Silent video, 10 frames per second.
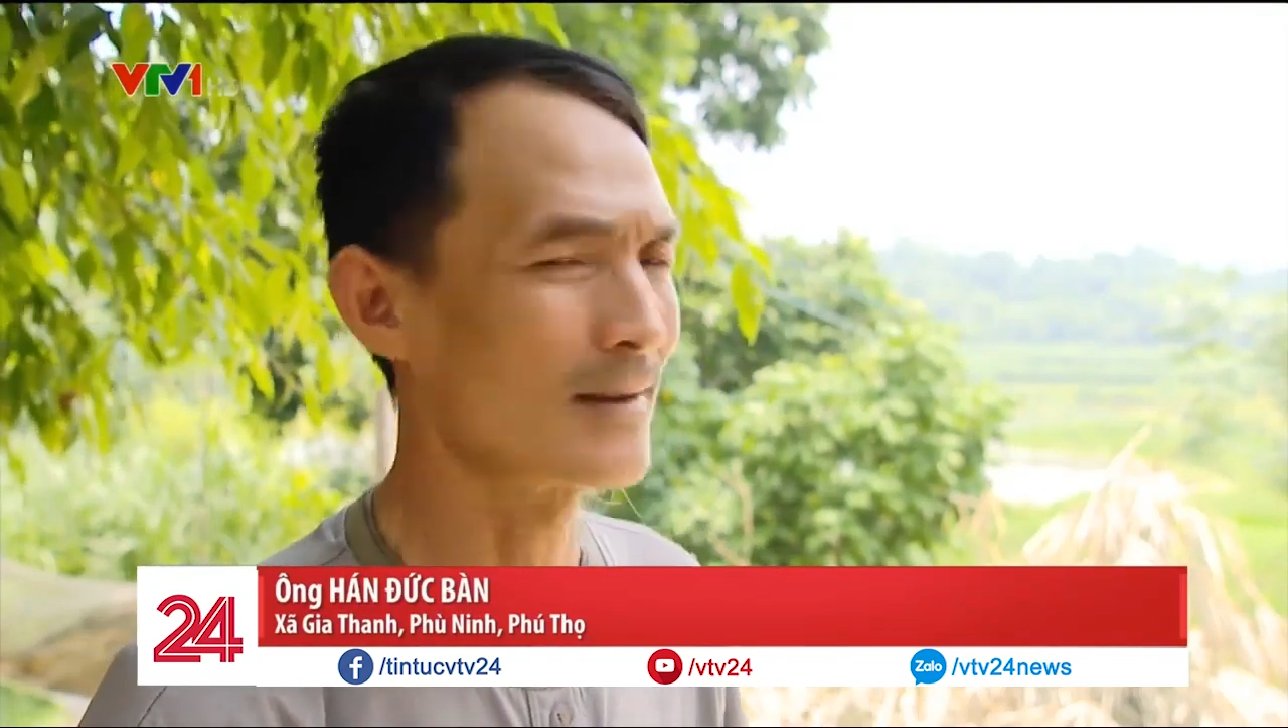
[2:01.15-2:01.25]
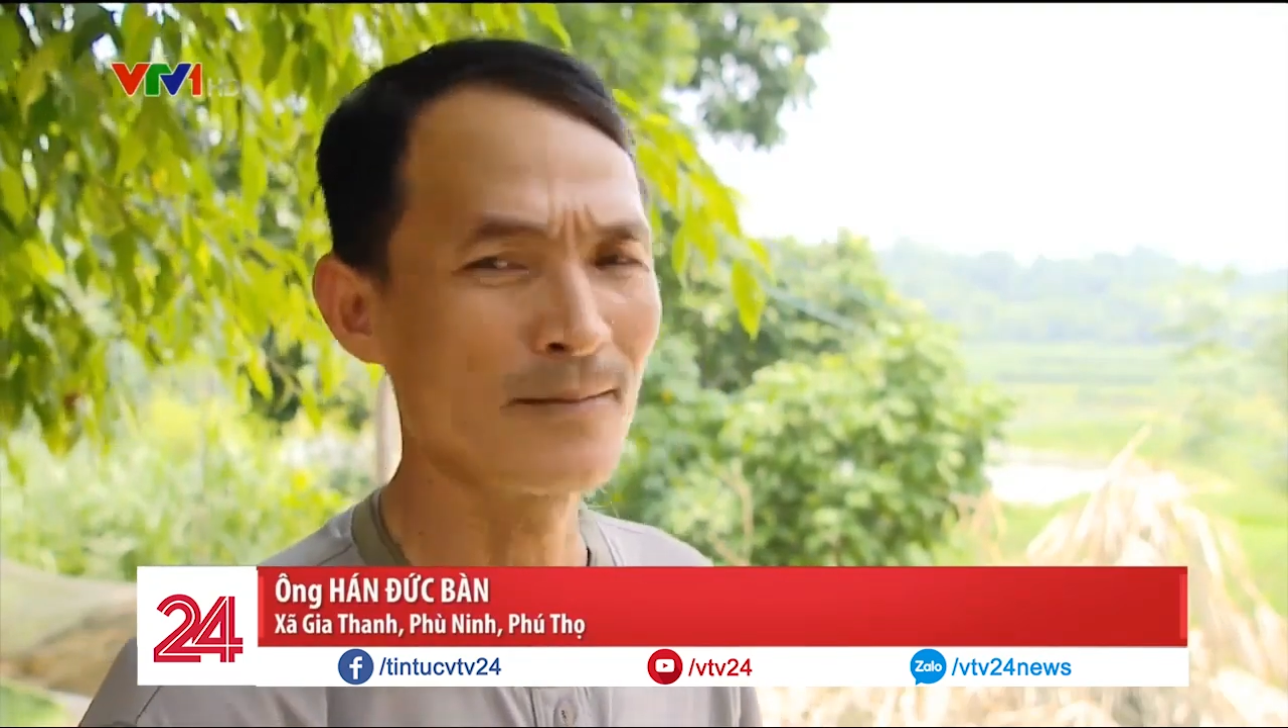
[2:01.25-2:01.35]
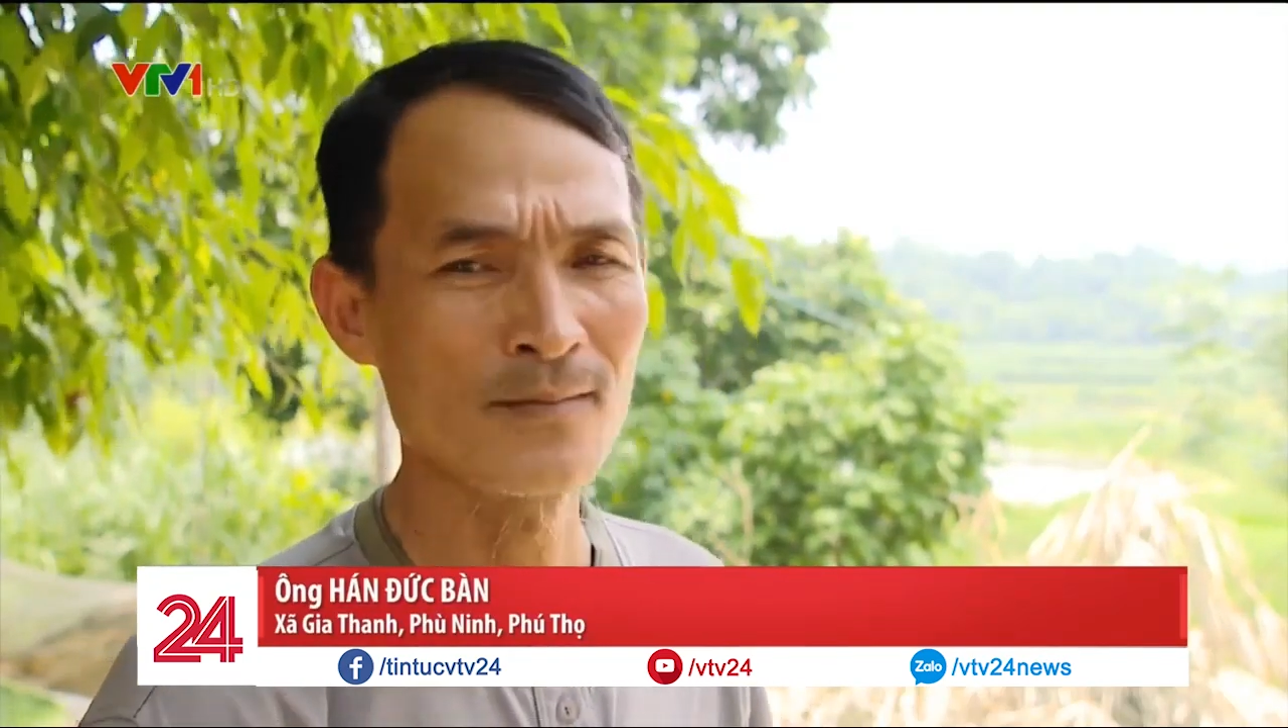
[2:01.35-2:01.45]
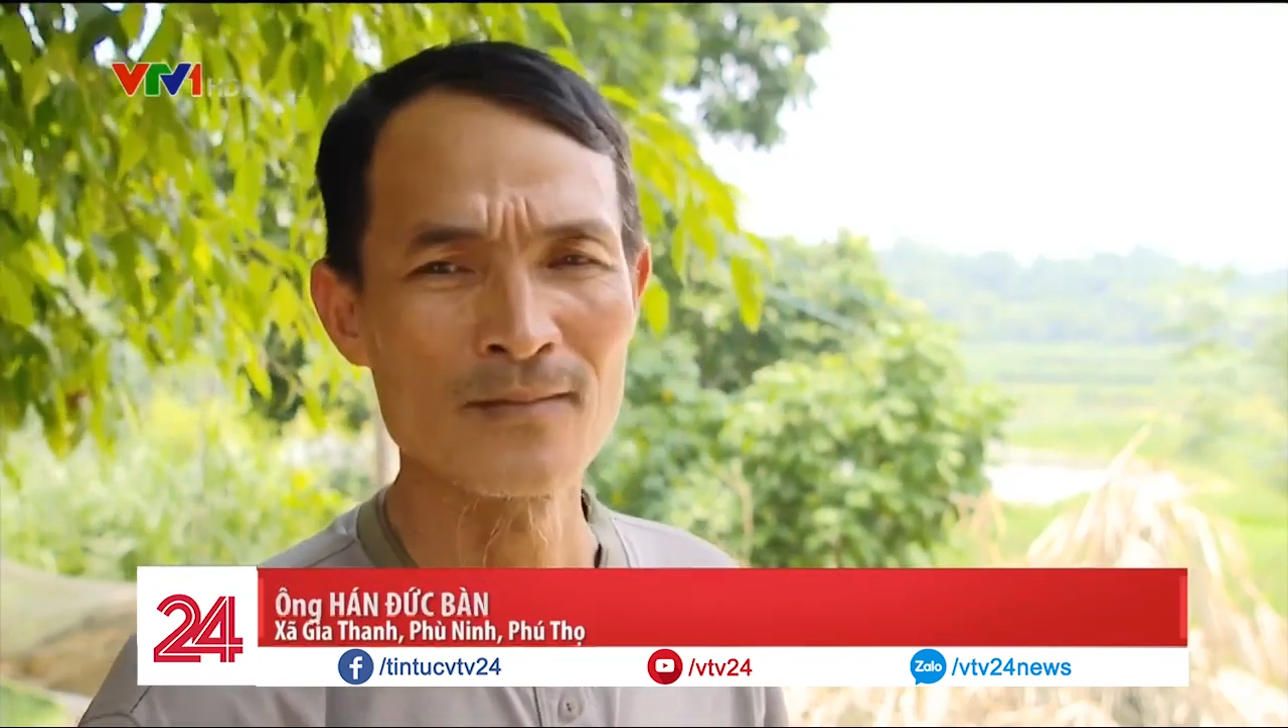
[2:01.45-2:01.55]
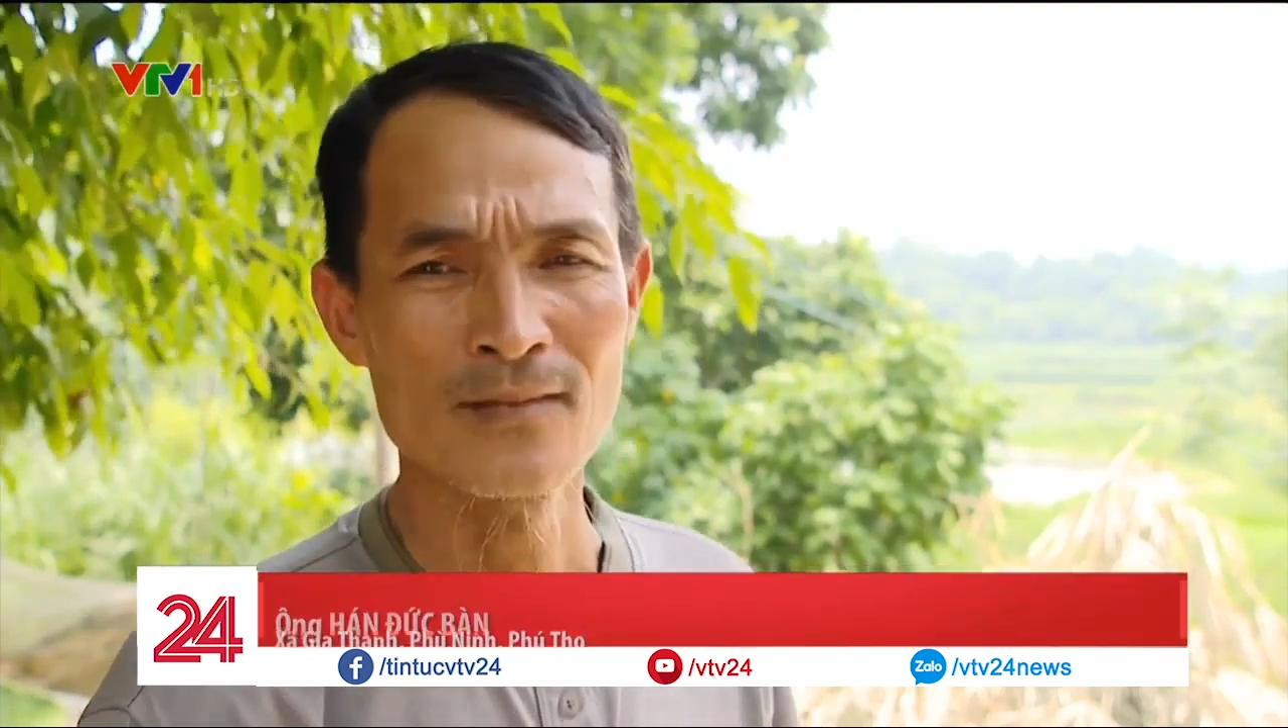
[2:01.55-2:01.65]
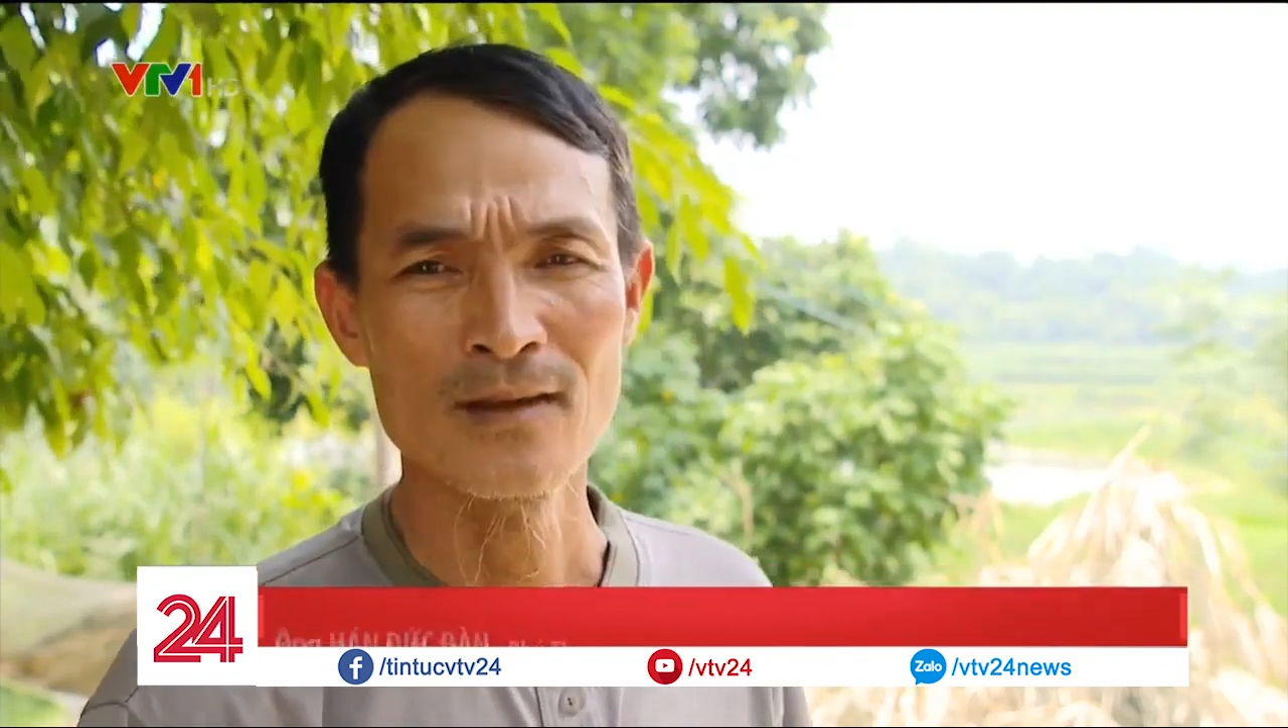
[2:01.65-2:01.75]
tôi